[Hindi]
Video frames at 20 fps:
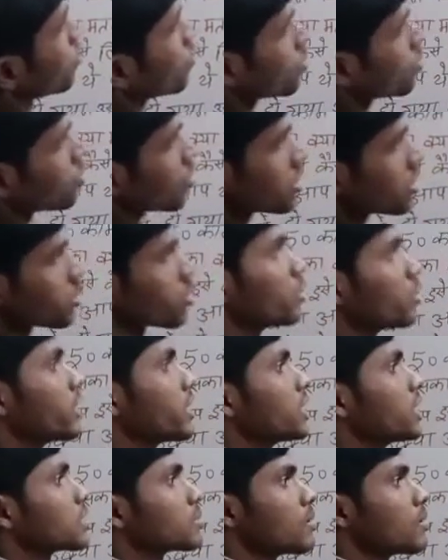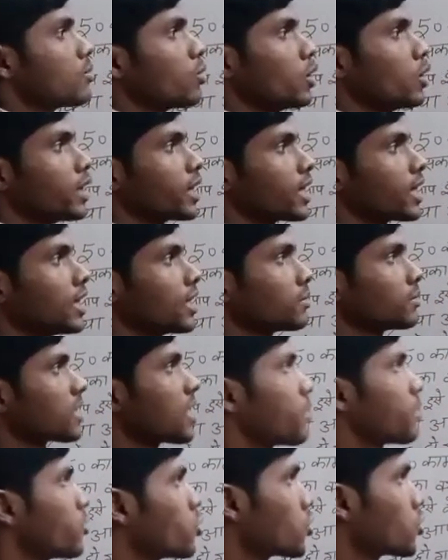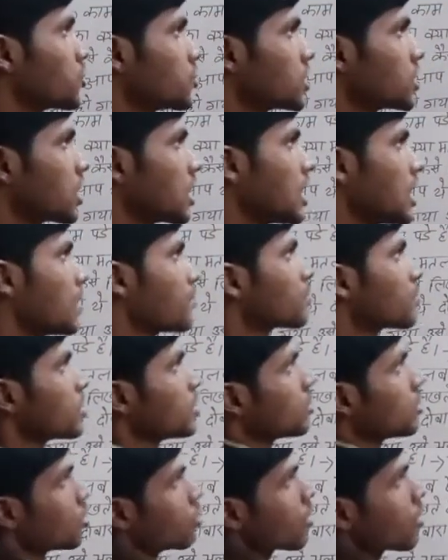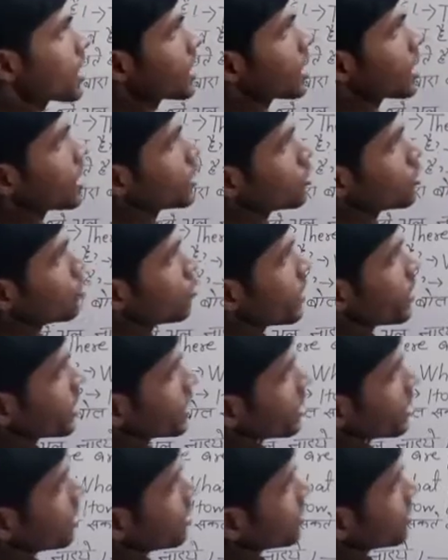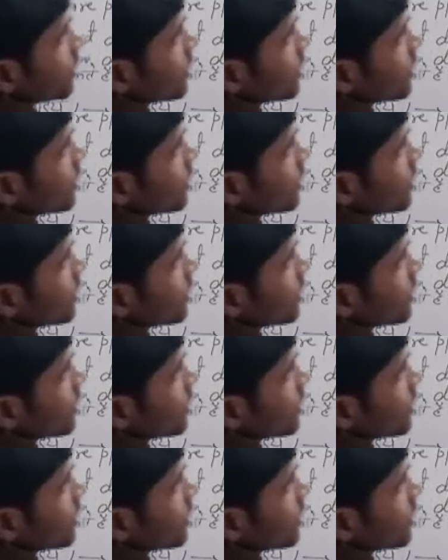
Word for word: तो दोस्तों इसको इंग्लिश में बोलने के लिए आप क्या प्रयोग कीजिएगा वाई आर यू मेकिंग